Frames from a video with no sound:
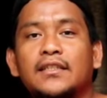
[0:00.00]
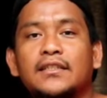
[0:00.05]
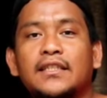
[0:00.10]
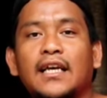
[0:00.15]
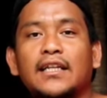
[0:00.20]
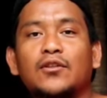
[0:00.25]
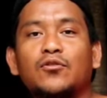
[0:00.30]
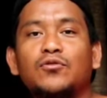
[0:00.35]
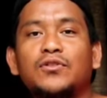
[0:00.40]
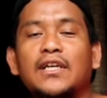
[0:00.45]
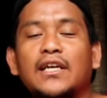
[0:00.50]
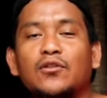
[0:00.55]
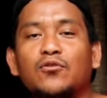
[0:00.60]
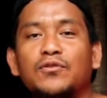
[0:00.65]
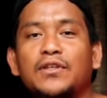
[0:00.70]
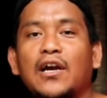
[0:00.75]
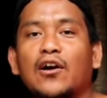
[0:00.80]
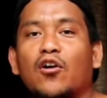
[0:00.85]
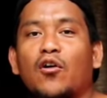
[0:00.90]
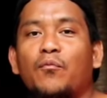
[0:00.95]

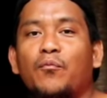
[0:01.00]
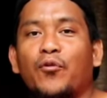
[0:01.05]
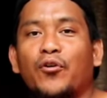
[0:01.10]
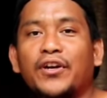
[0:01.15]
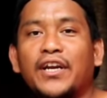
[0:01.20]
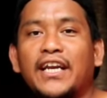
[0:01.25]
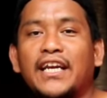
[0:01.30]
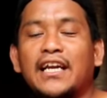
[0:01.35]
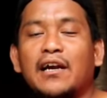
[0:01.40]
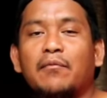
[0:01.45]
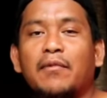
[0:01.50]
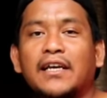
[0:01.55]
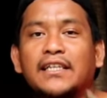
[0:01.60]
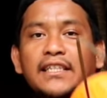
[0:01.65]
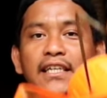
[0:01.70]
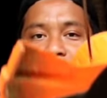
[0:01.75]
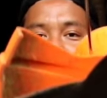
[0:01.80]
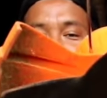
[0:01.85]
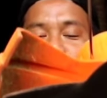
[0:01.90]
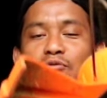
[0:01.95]
Satu-satunya komponen yang
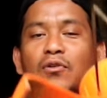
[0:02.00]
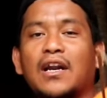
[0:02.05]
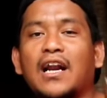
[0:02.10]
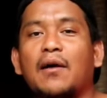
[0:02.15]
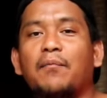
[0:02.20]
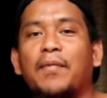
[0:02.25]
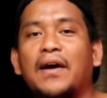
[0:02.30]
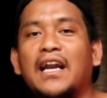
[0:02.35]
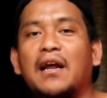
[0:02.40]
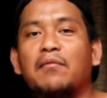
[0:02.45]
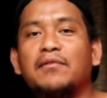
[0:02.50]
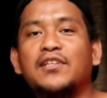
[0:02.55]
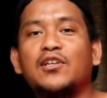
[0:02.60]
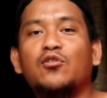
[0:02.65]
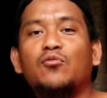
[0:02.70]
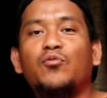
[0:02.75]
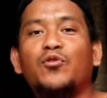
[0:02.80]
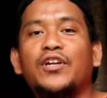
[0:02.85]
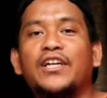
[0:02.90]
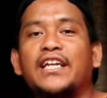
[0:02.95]
menghasilkan suara pada mesin
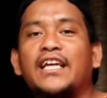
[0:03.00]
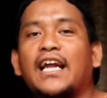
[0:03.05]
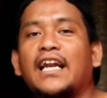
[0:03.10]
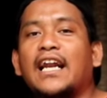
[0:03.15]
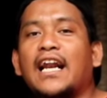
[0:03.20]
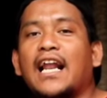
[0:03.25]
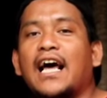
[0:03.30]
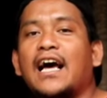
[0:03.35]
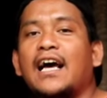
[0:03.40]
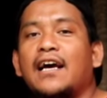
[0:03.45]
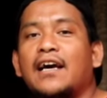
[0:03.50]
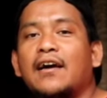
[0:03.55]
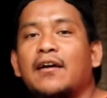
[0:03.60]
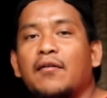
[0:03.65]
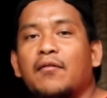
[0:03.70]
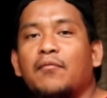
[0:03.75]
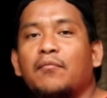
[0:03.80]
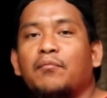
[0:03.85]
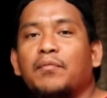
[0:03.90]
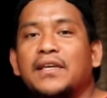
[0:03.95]
rumput ini adalah
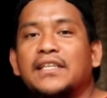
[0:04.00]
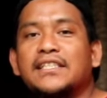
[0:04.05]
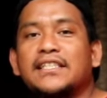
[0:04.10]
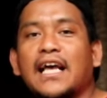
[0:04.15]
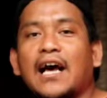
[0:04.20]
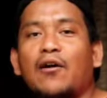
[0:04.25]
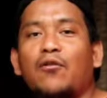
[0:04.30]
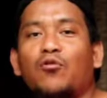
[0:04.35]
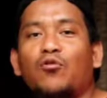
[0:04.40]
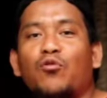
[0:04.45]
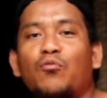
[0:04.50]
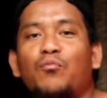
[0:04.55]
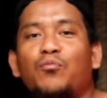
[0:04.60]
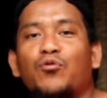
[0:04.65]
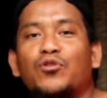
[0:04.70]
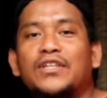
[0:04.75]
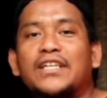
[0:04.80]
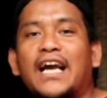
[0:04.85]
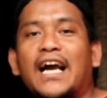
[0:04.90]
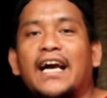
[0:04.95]
pisau
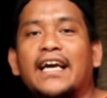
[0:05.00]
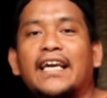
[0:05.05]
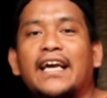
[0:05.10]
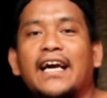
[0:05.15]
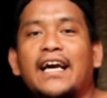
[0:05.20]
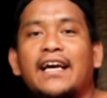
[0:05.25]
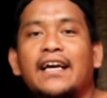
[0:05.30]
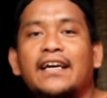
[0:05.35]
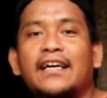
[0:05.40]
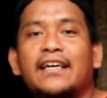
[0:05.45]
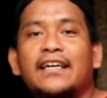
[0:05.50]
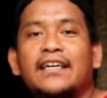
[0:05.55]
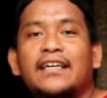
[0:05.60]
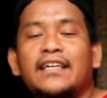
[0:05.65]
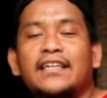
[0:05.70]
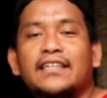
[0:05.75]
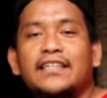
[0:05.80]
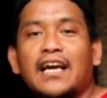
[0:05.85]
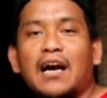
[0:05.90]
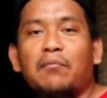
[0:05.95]
rumputnya ya
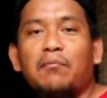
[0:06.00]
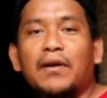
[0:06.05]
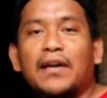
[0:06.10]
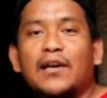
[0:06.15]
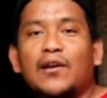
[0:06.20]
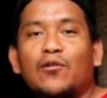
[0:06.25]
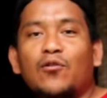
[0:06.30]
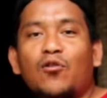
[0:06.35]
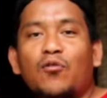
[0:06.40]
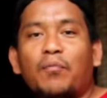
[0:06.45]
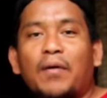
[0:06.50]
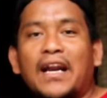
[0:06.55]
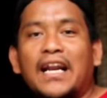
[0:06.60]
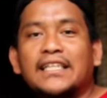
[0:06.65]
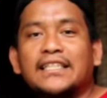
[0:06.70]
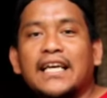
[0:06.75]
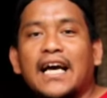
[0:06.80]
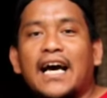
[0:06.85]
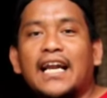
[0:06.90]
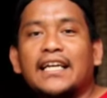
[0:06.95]
yang berdengung pada
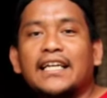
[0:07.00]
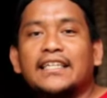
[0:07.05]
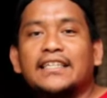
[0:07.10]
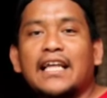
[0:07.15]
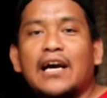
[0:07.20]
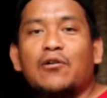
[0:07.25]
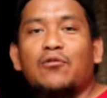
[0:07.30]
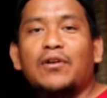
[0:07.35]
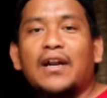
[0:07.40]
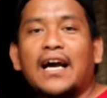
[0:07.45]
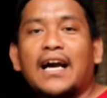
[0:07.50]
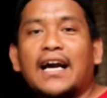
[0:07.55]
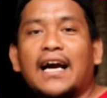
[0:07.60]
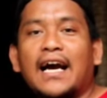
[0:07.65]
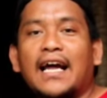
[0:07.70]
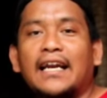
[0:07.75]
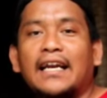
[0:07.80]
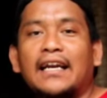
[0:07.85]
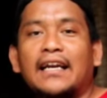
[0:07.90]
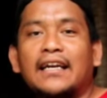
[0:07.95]
saat kita
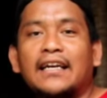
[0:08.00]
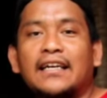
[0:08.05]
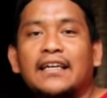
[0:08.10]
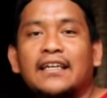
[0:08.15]
gunakan